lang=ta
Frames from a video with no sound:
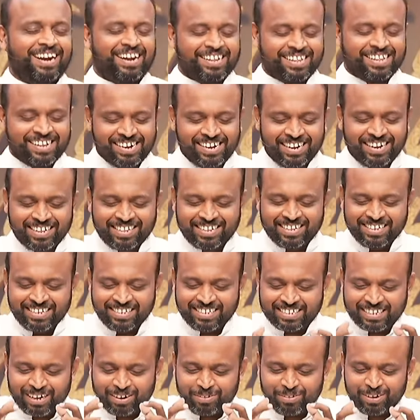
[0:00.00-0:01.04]
அதை எடுத்து
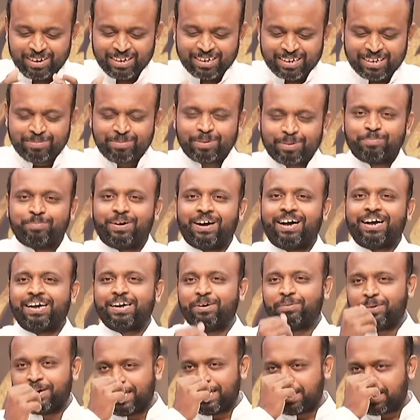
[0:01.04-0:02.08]
சவுளுக்கு
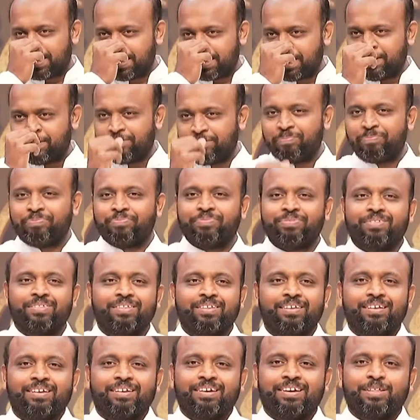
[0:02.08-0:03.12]
முன்பாக வைத்து
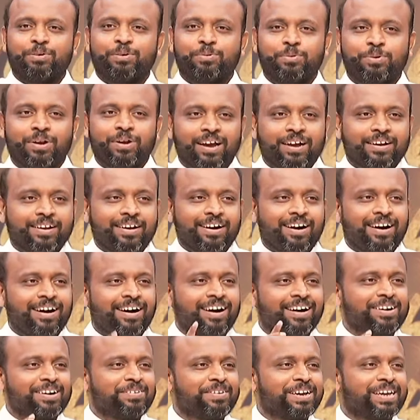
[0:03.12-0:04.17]
இது
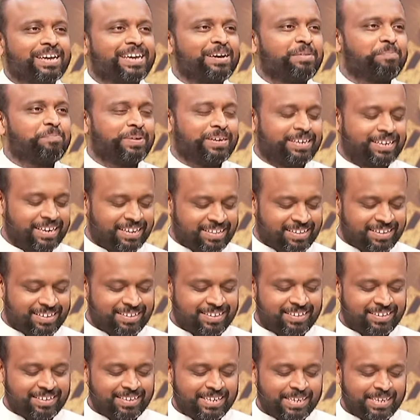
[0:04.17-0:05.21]
உனக்காக வைக்கப்பட்டது
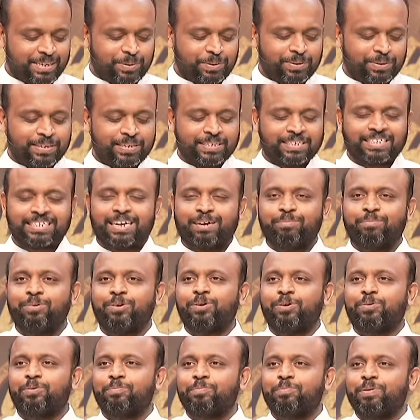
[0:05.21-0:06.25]
ஒன்று
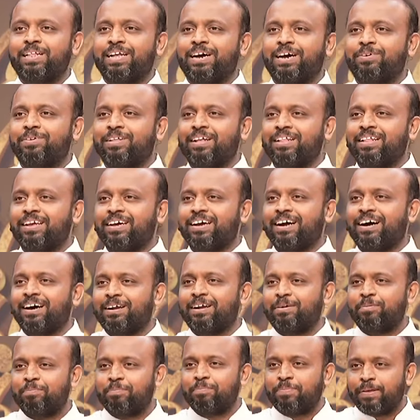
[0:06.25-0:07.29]
சாமிகள் ஒன்பதாவது
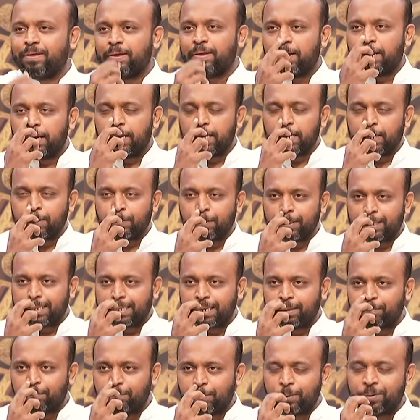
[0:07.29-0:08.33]
அதிகாரம்
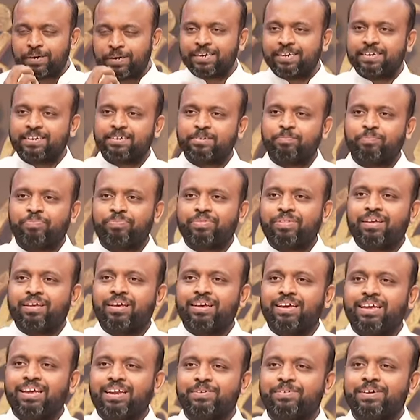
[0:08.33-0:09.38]
இருபத்தி மூன்று
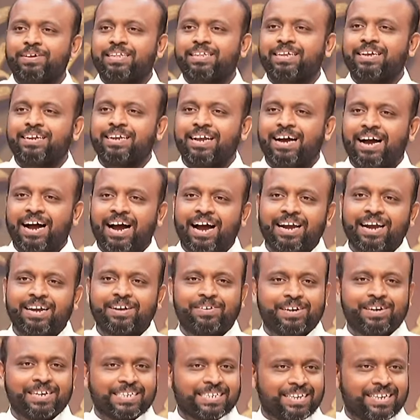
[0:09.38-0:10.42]
இருபத்தி நாலு
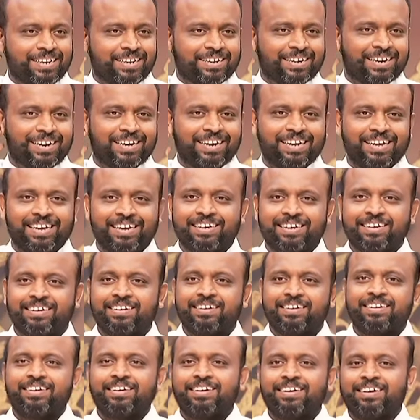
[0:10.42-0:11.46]
வசனங்களில்
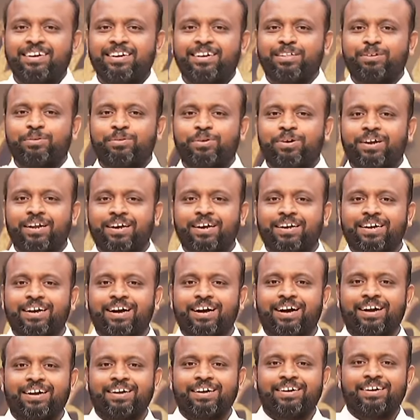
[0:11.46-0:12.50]
இது
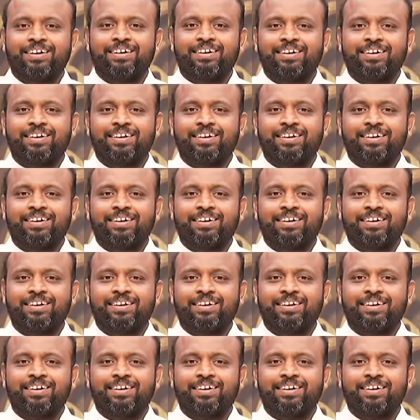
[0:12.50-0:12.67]
உனக்காக